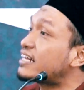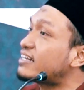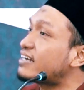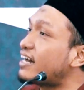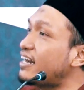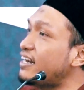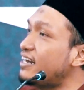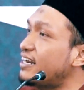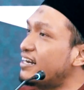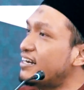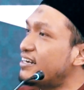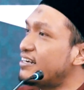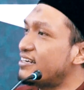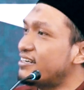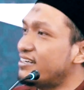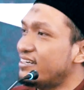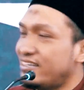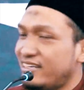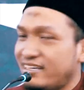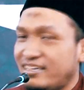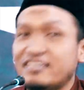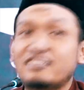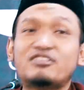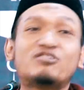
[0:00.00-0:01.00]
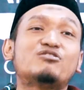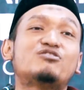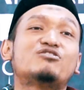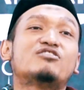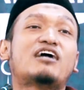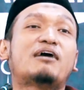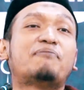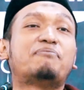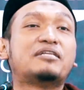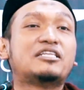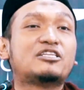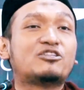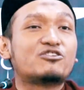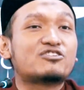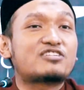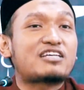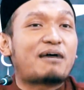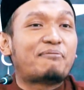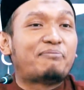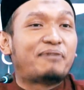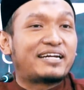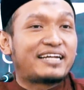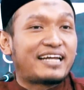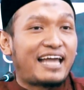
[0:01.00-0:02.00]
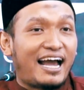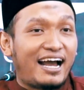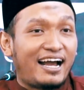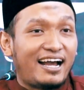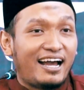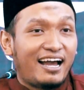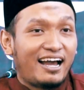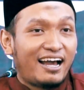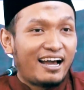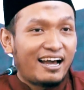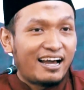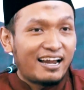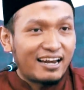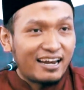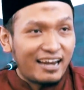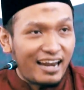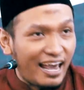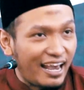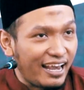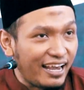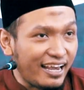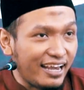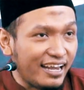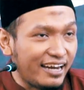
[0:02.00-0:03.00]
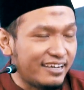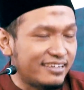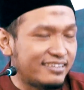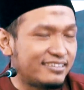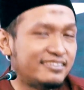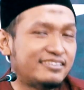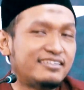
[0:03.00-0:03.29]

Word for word: gitu kan. Itu juga bentuk sabar yang lain.